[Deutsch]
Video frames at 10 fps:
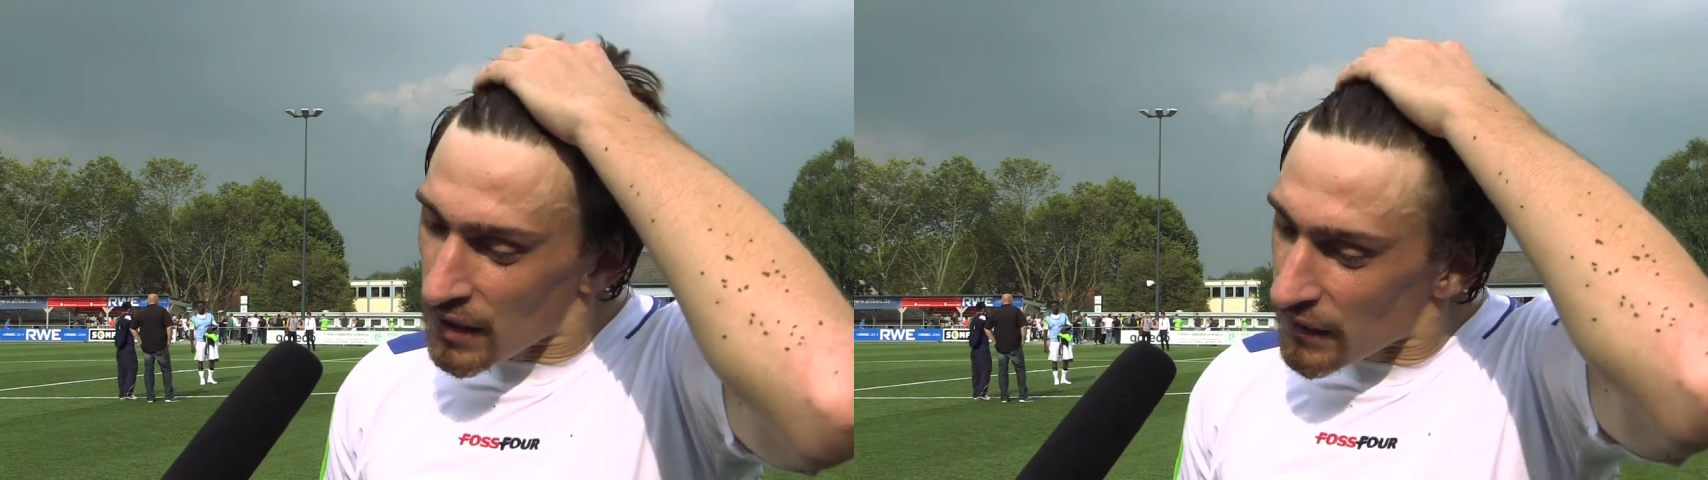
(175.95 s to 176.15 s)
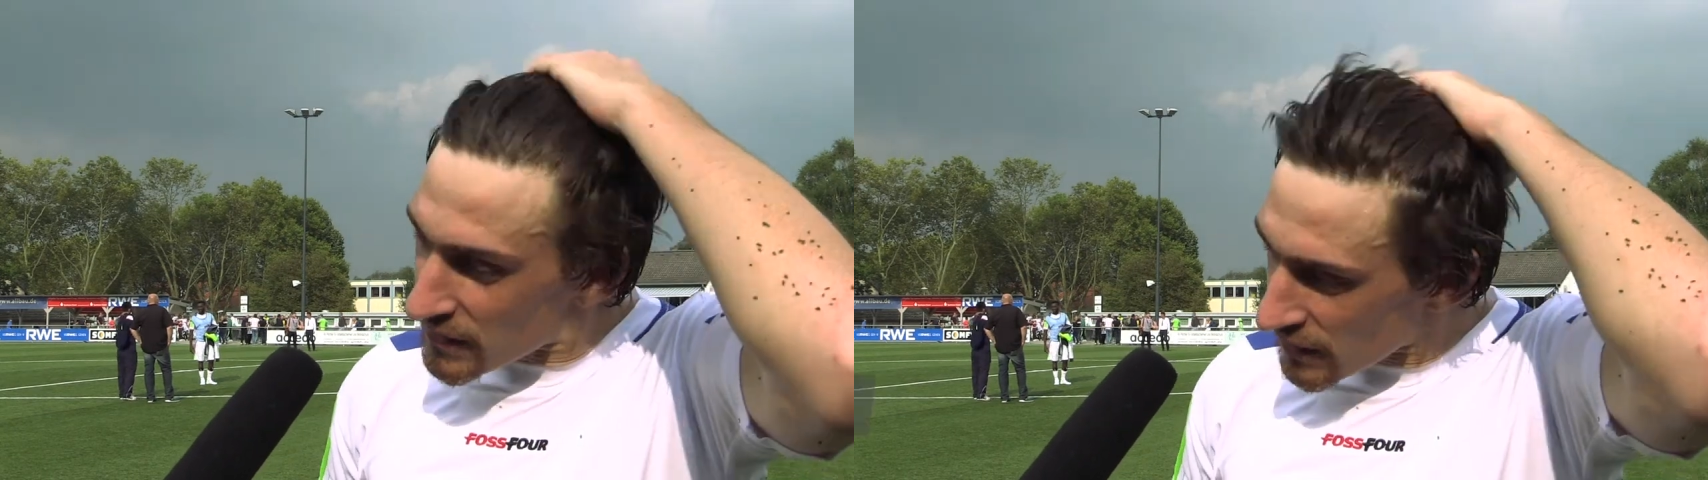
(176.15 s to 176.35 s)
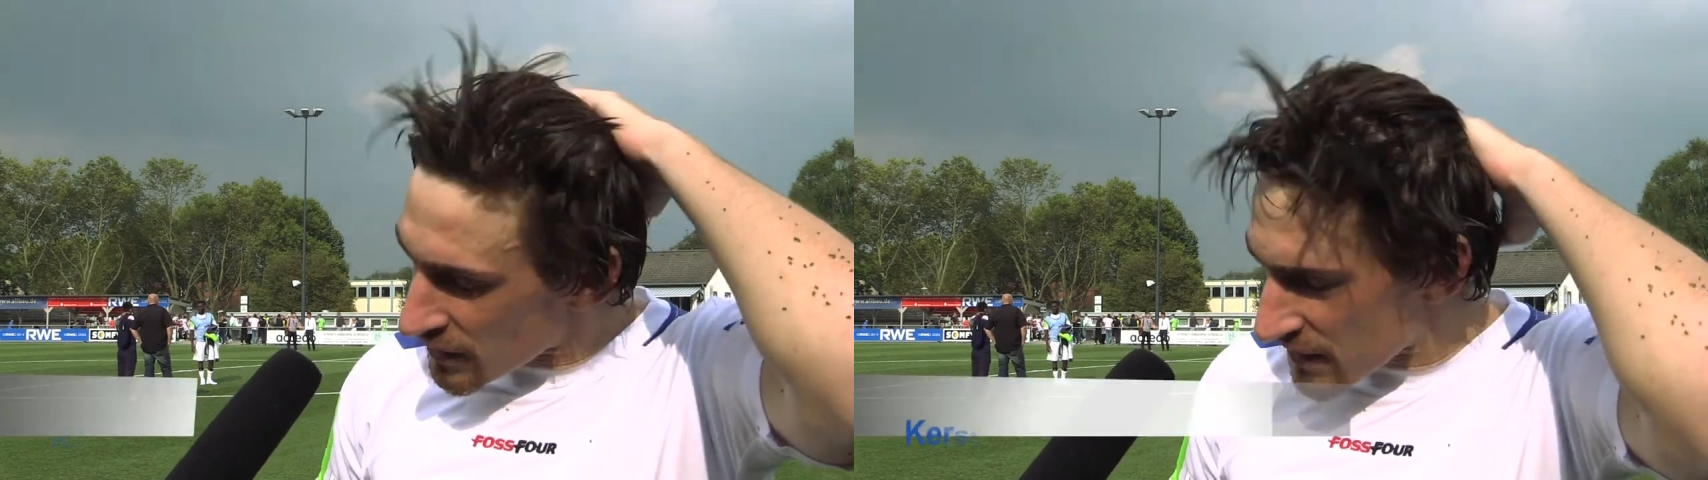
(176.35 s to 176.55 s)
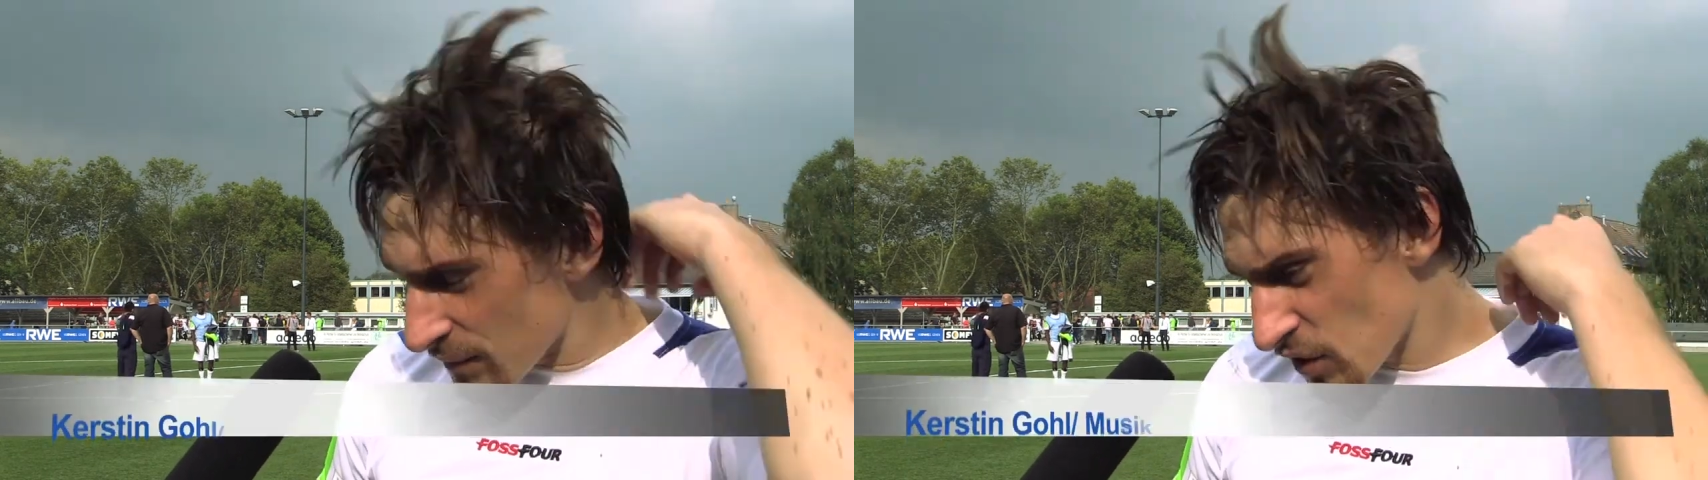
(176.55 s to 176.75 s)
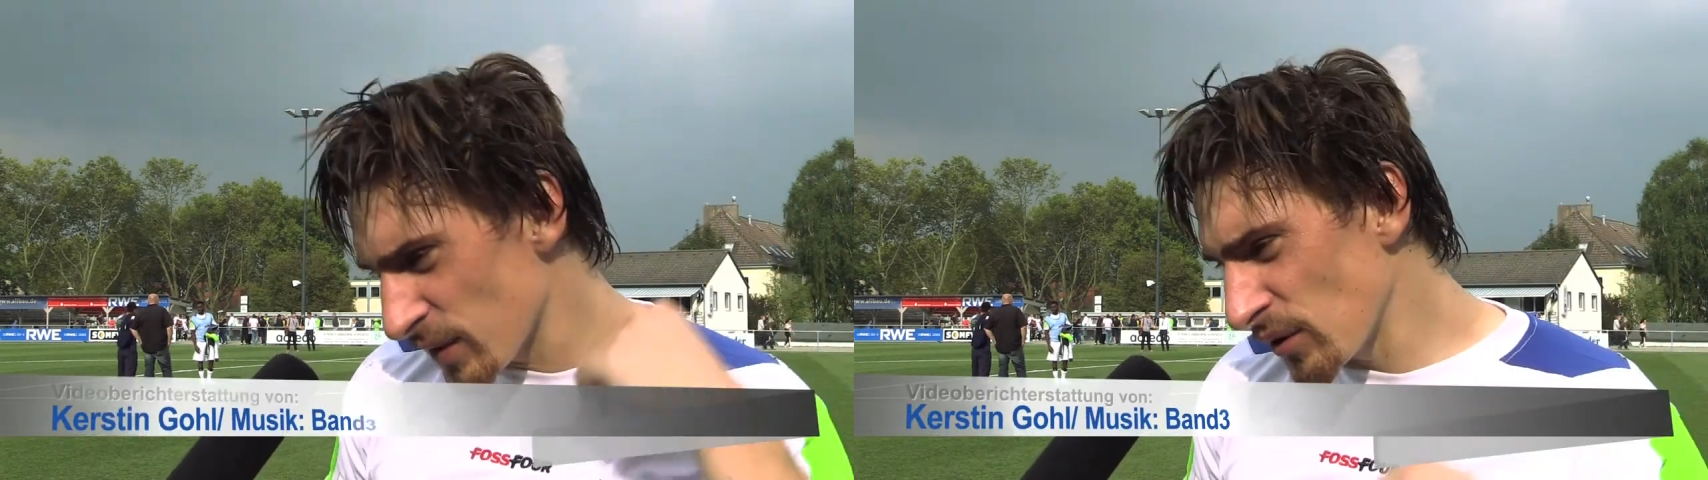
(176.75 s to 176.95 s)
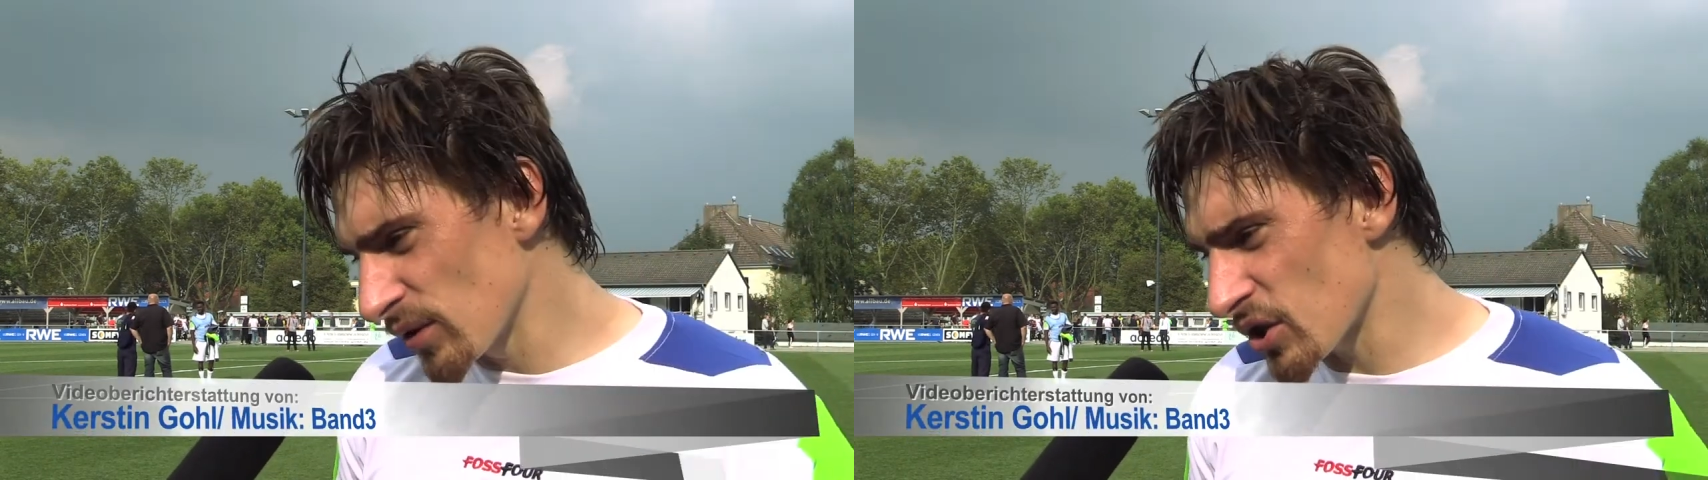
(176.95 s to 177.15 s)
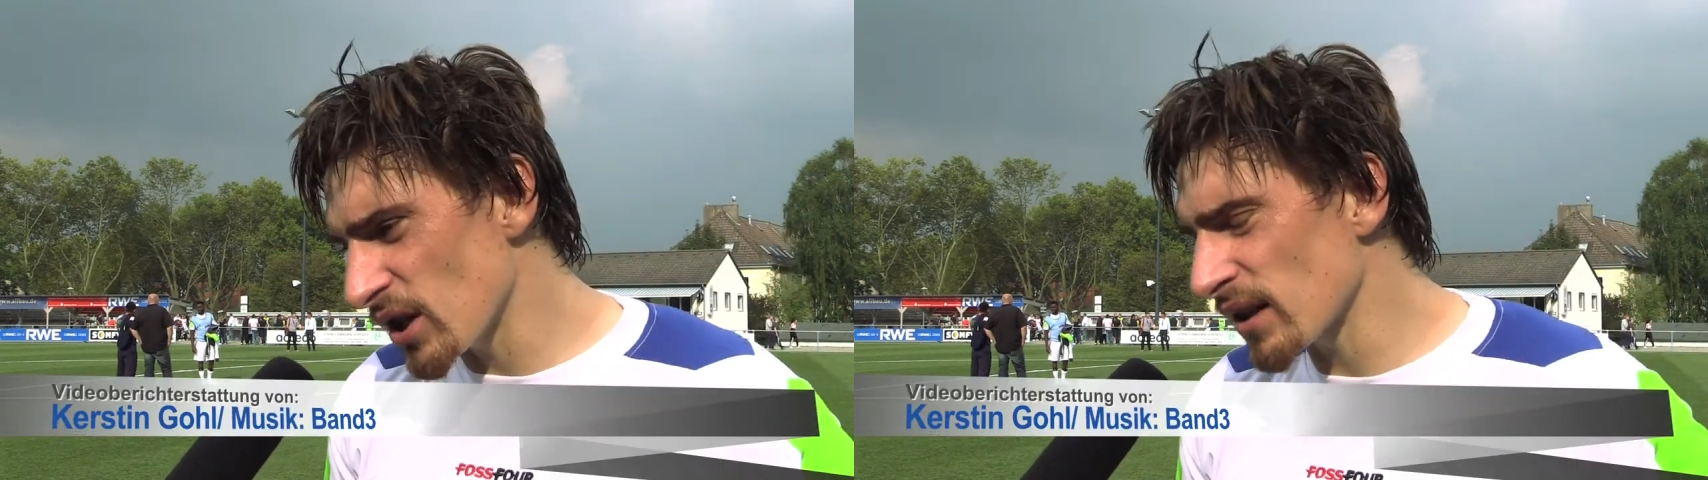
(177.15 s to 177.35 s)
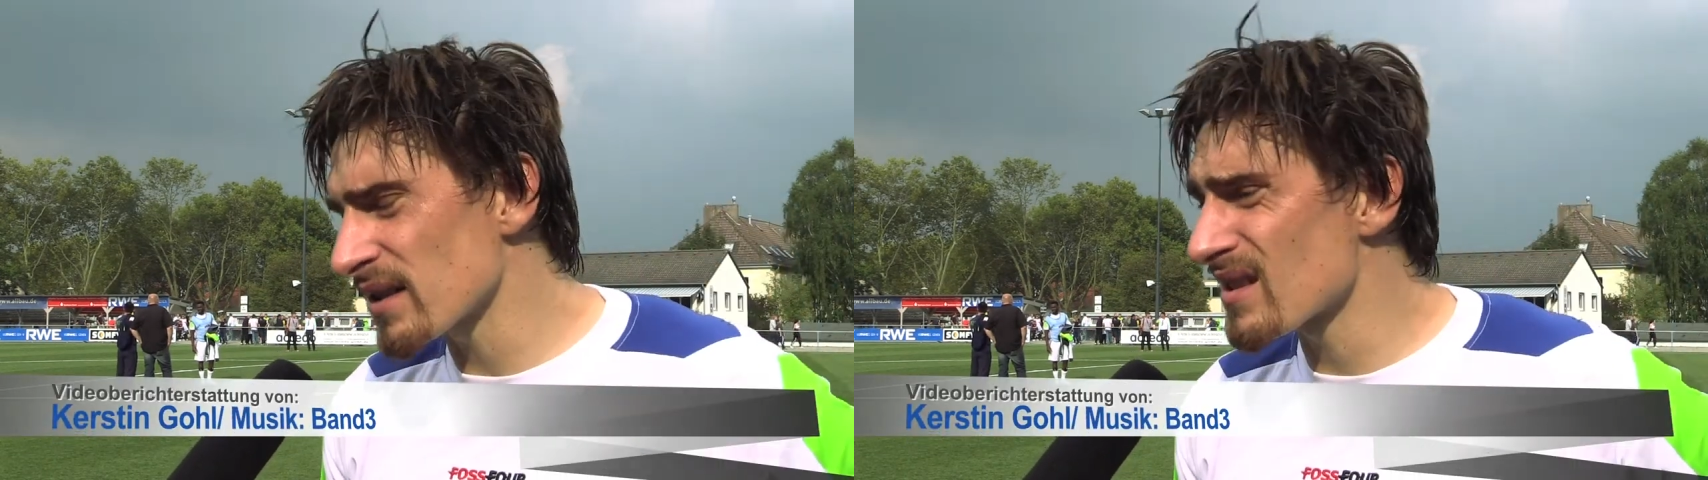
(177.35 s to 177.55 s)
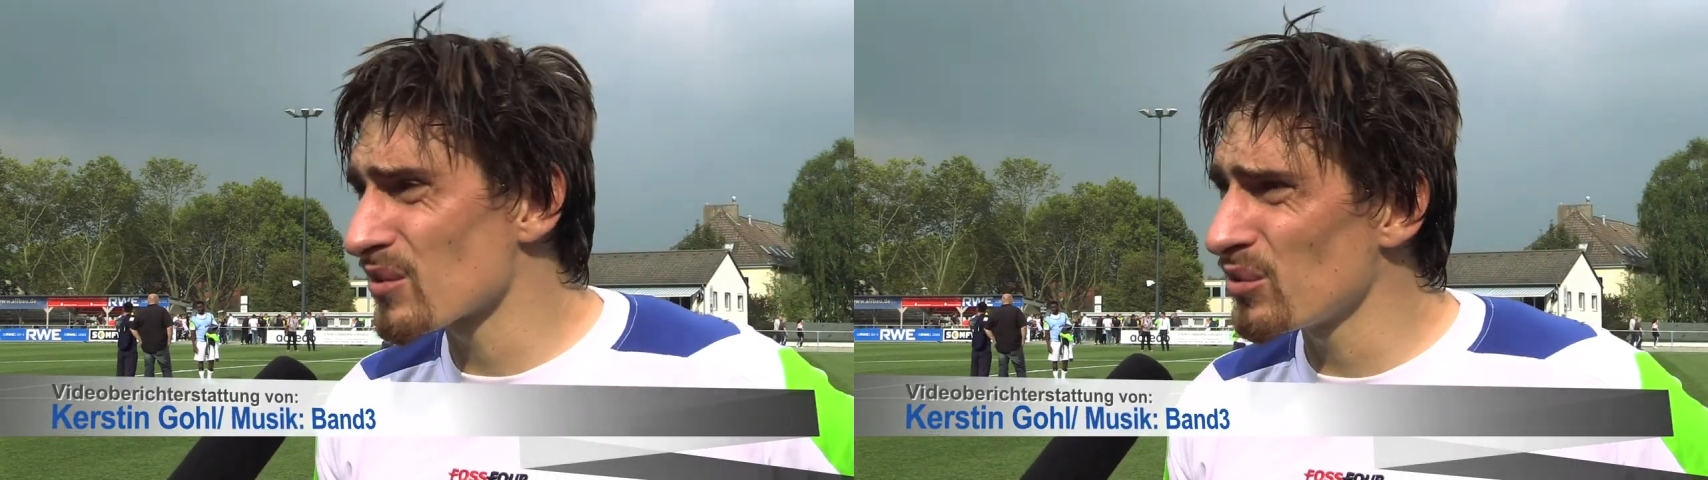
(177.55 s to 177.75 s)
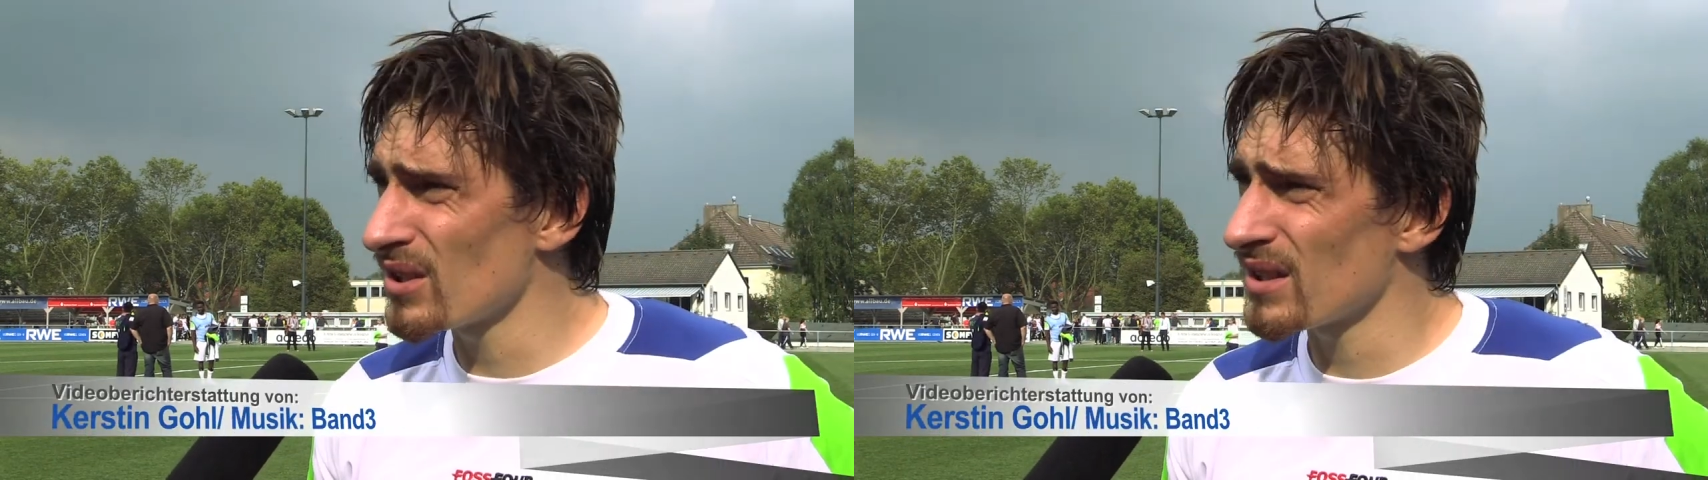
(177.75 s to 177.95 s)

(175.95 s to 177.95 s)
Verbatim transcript: Wir sind aber sieben Spiele ungeschlagen, das ist gut.